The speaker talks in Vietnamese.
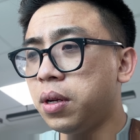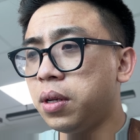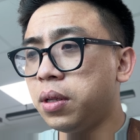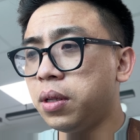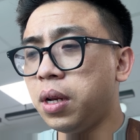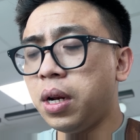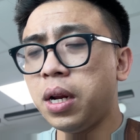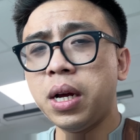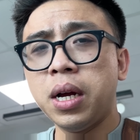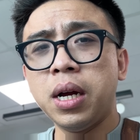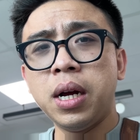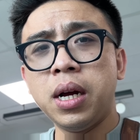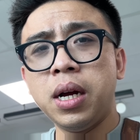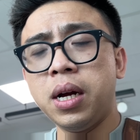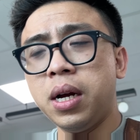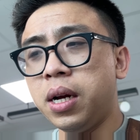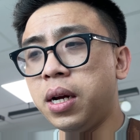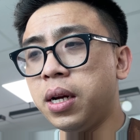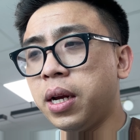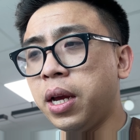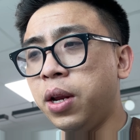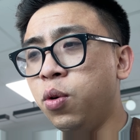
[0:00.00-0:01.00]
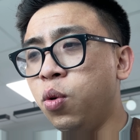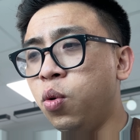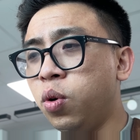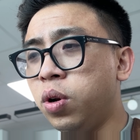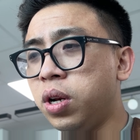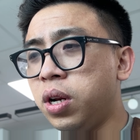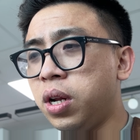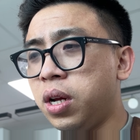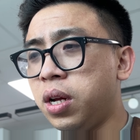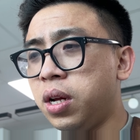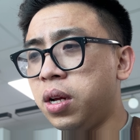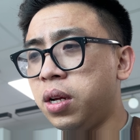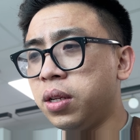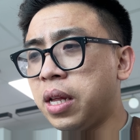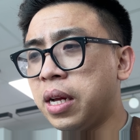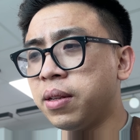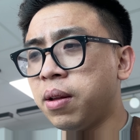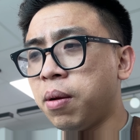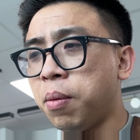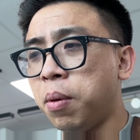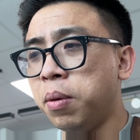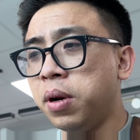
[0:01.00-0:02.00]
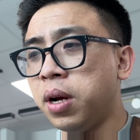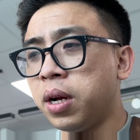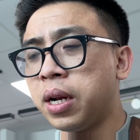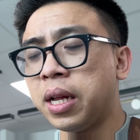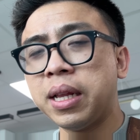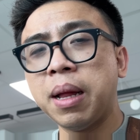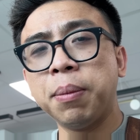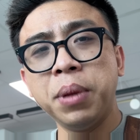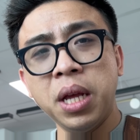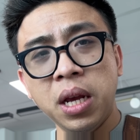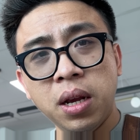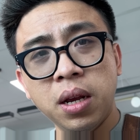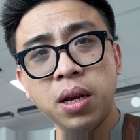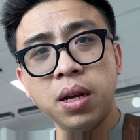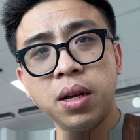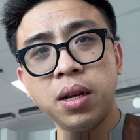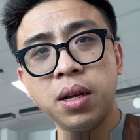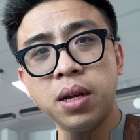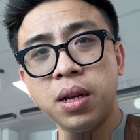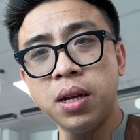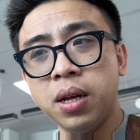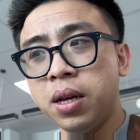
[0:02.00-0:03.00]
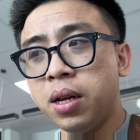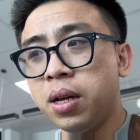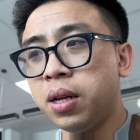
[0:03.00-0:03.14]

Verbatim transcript: Tức là cái nút tăng giảm âm lượng là Taptic. Đúng rồi.